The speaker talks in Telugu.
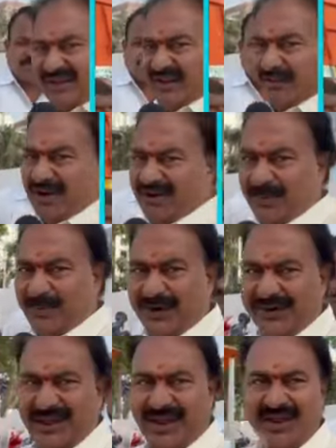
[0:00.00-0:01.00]
నియమాలు
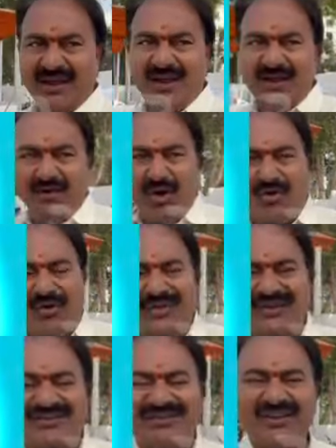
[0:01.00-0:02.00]
ఇప్పటికే గోవాద
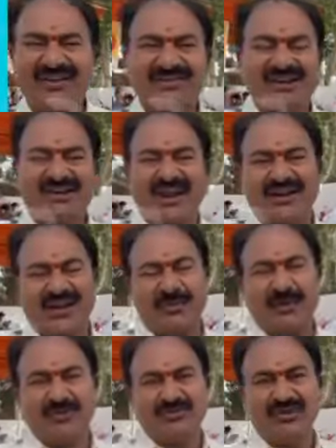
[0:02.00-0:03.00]
నిషేధ చట్టాన్ని
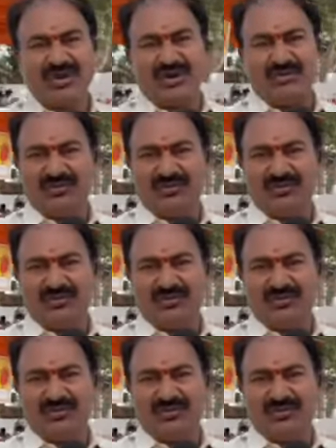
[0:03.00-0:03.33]
ఎప్పటి నుంచో